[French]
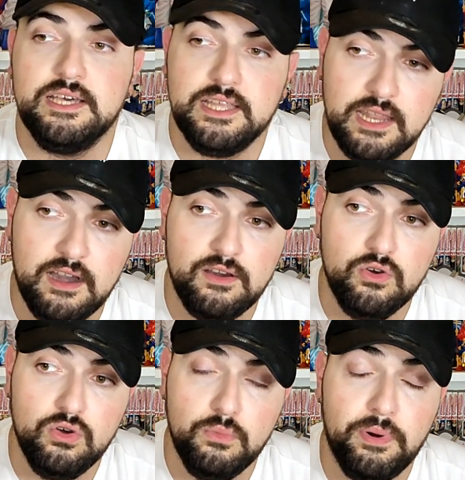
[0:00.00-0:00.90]
Là,
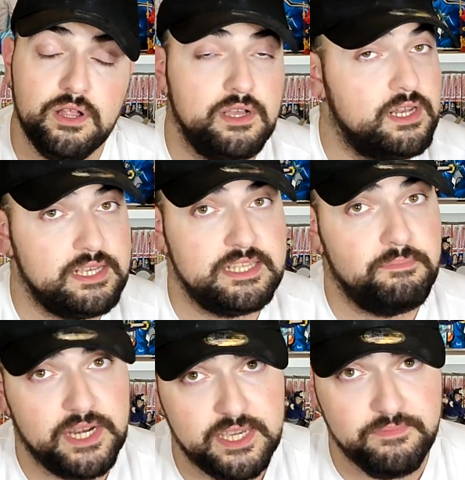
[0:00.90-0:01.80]
euh, pas, là c'est
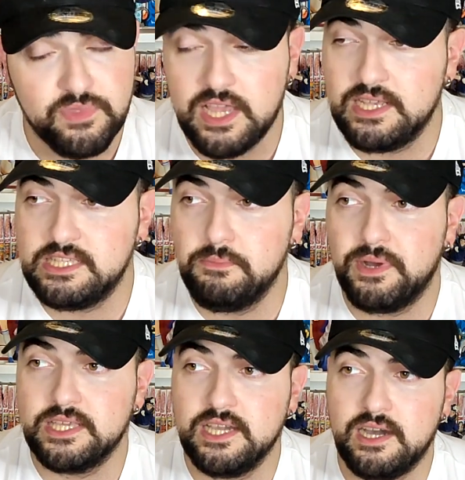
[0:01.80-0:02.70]
pas le cas. Là, c'est pas
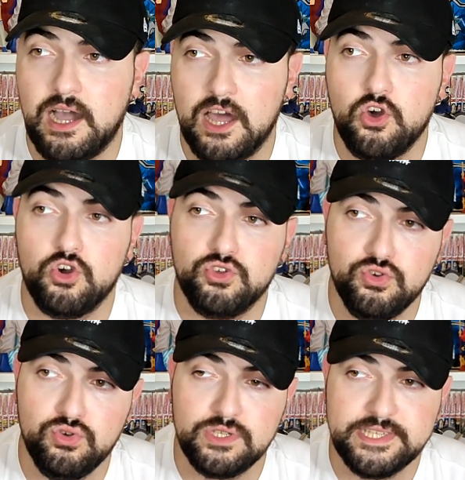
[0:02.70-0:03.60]
le cas, alors
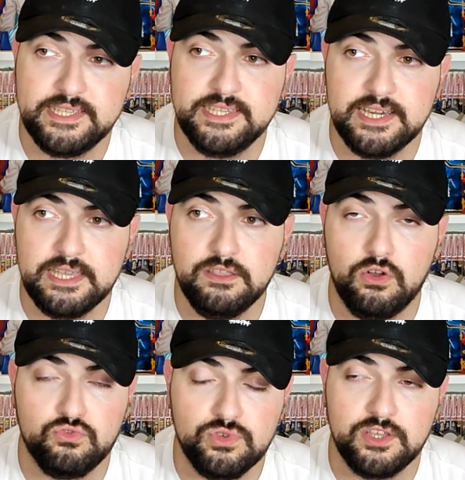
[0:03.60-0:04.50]
que cette série,
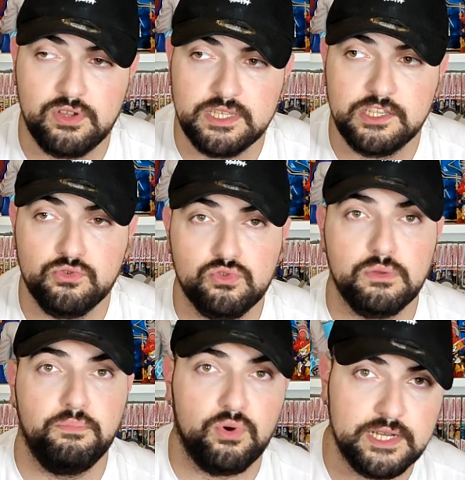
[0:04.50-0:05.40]
en tout cas dans la saison 2
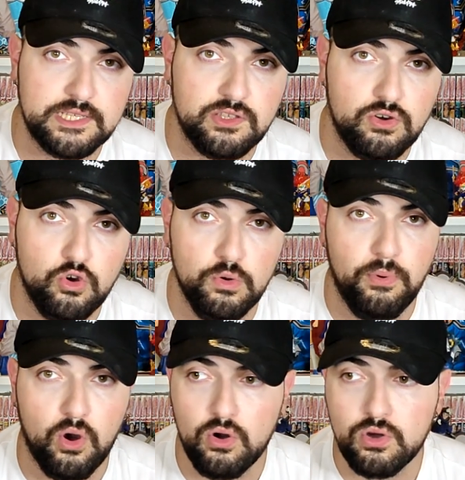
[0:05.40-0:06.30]
pour l'instant,
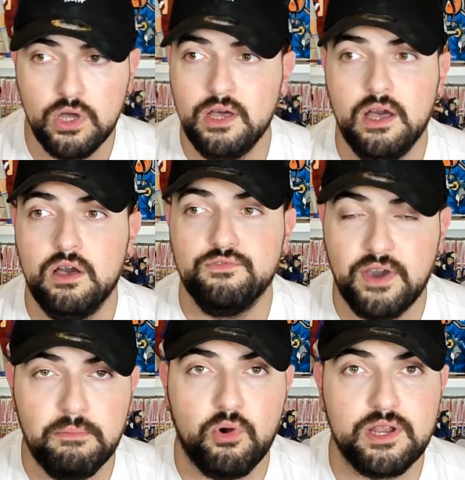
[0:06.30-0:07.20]
reprend
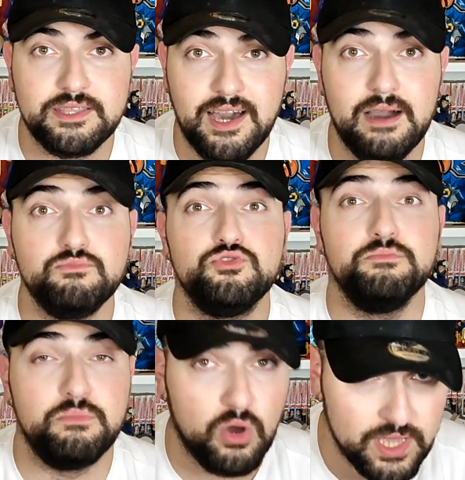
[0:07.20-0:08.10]
vraiment la trame du
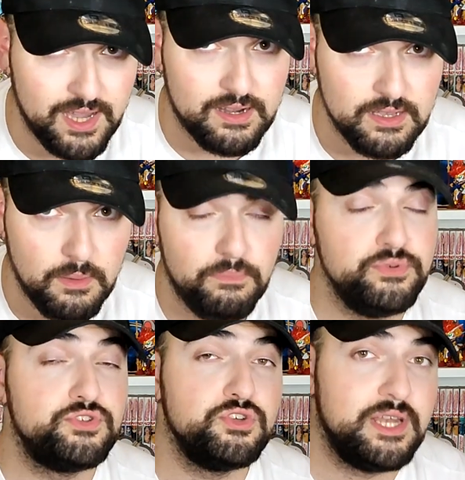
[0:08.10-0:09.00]
manga
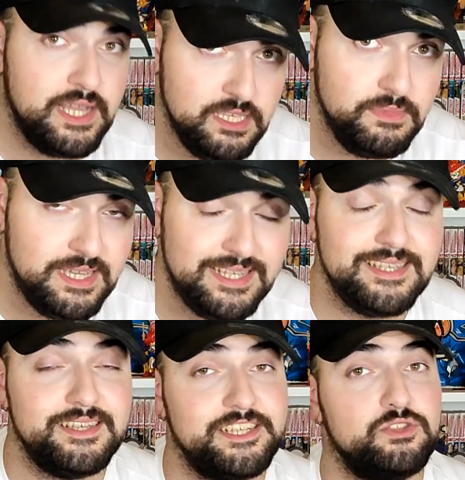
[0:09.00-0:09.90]
plus que de l'animé. Et c'est
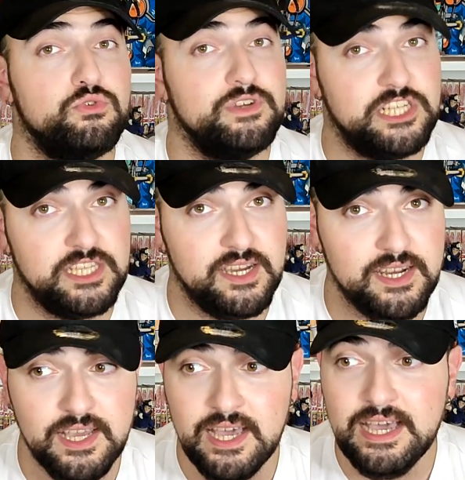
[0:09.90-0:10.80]
ça que j'ai trouvé génial,
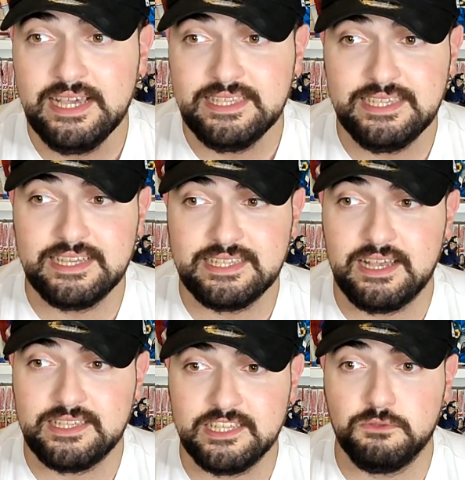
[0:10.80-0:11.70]
c'est que ça
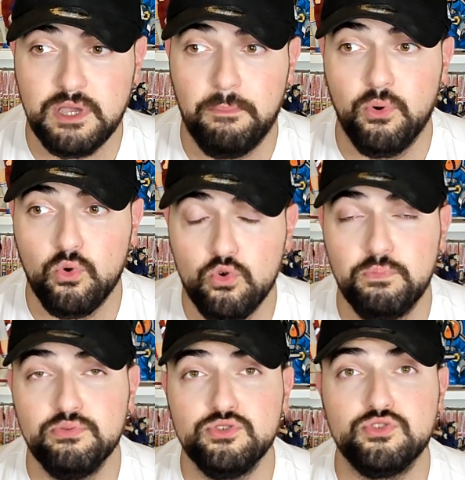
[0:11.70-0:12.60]
s'inspire beaucoup
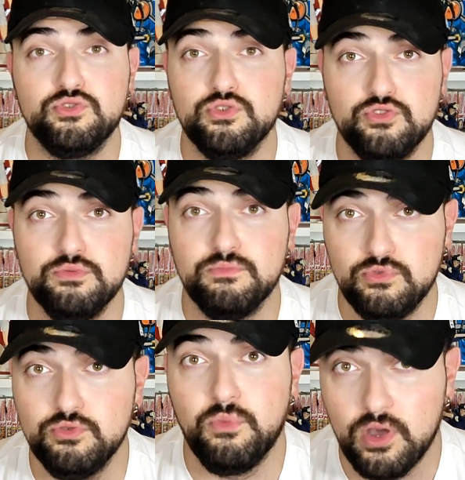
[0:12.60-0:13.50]
plus que du,
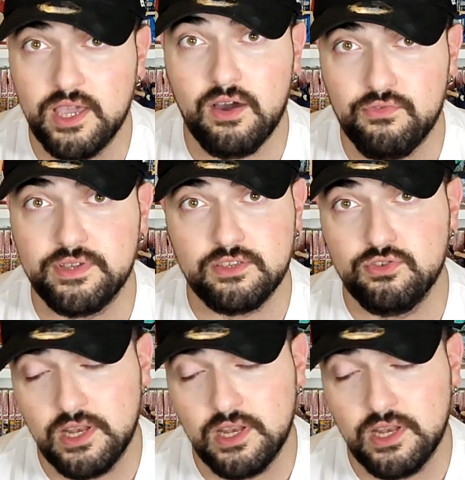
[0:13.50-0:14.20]
manga en fait, que de